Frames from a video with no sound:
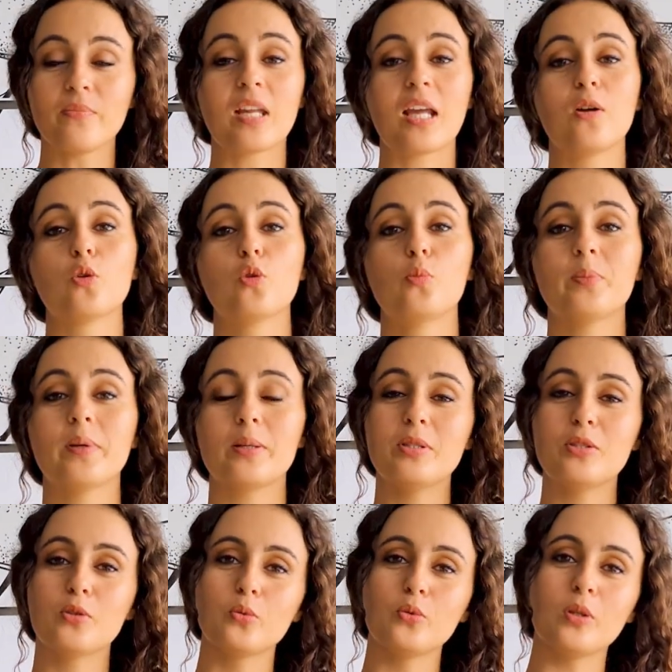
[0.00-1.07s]
Alors le permis
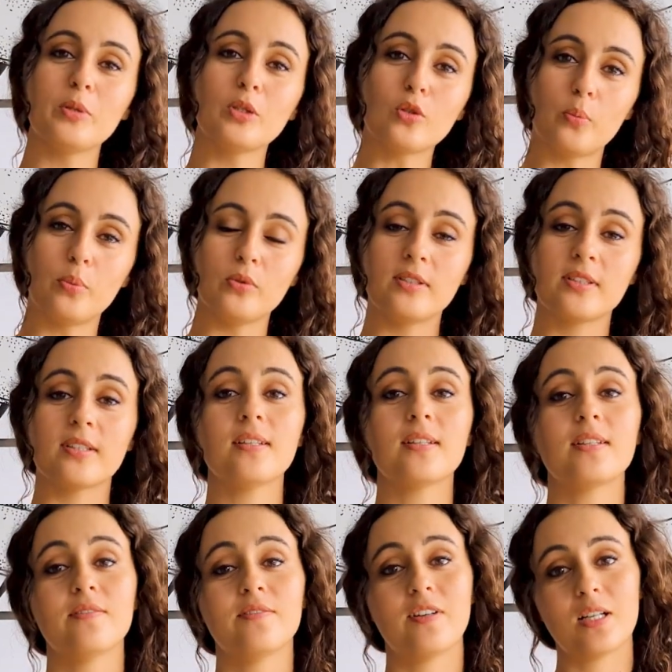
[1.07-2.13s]
de conduire métropolitain
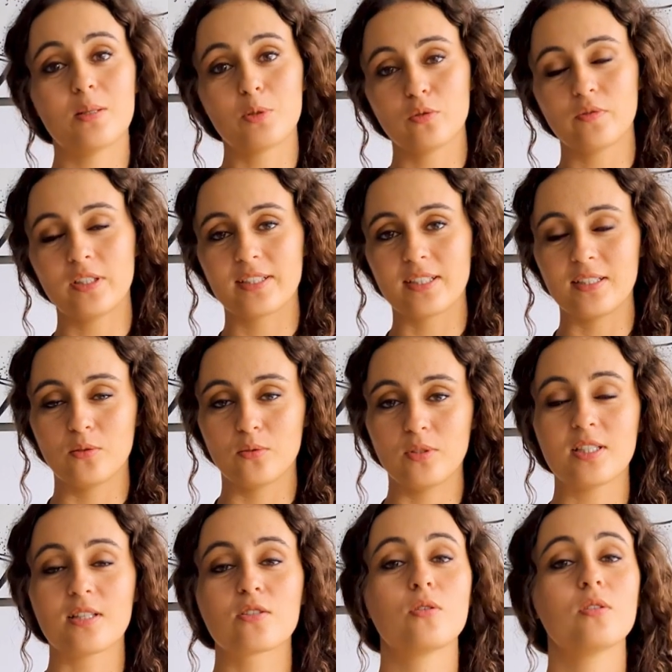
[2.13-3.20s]
est valable en Nouvelle-Calédonie.
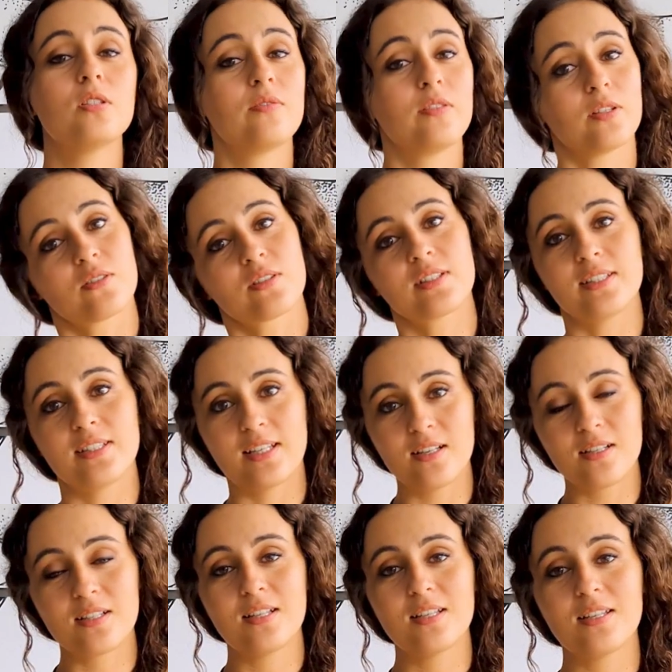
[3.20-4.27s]
La seule différence qu'il y a,
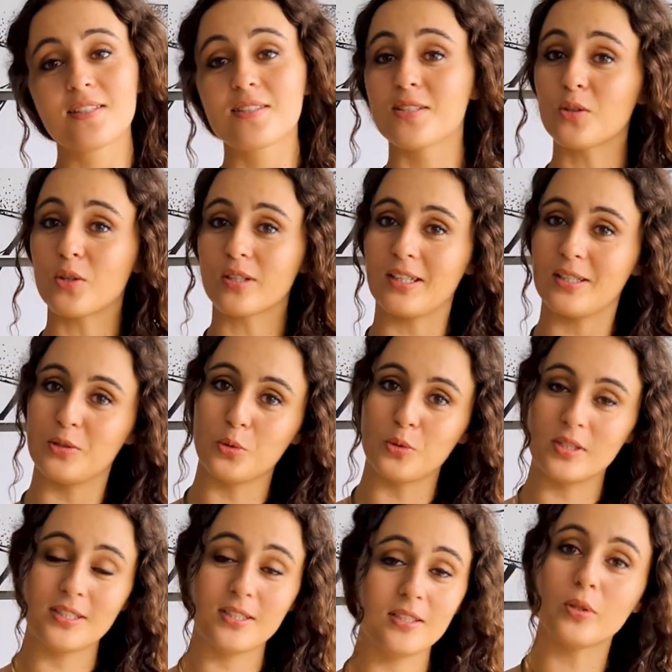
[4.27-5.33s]
c'est qu'en
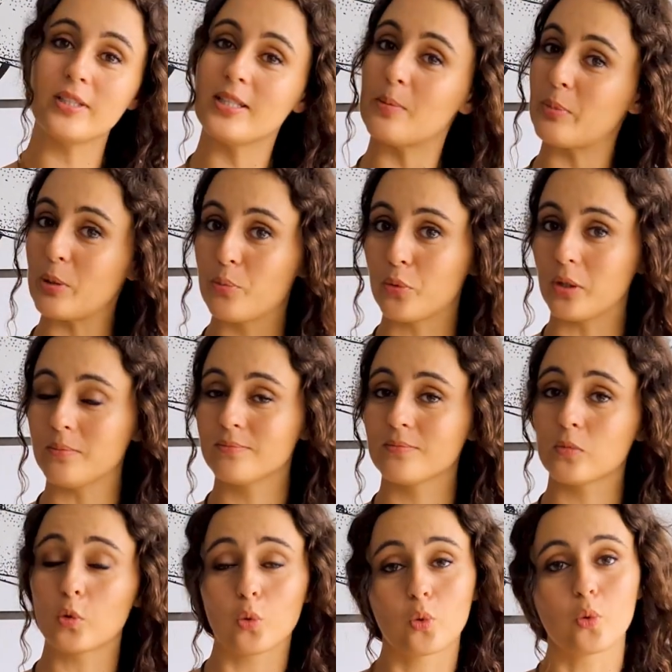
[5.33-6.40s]
Calédonie, il n'y a pas de points.
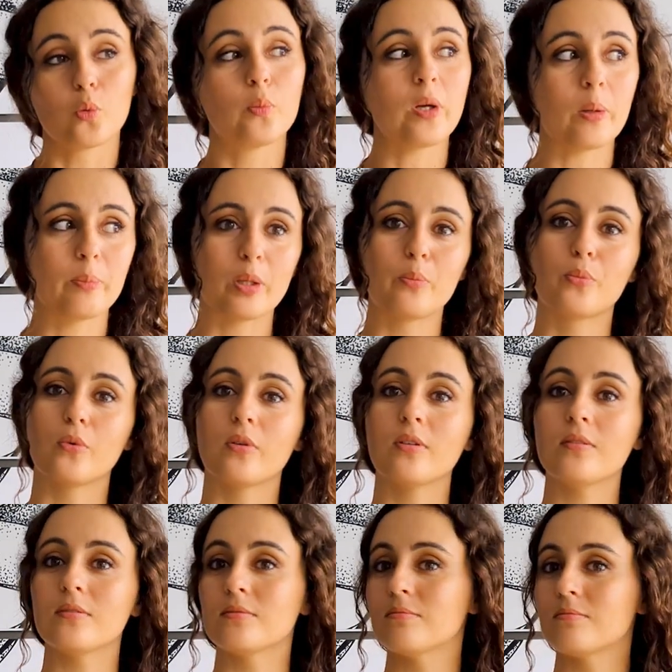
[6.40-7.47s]
Donc on ne perd pas de points.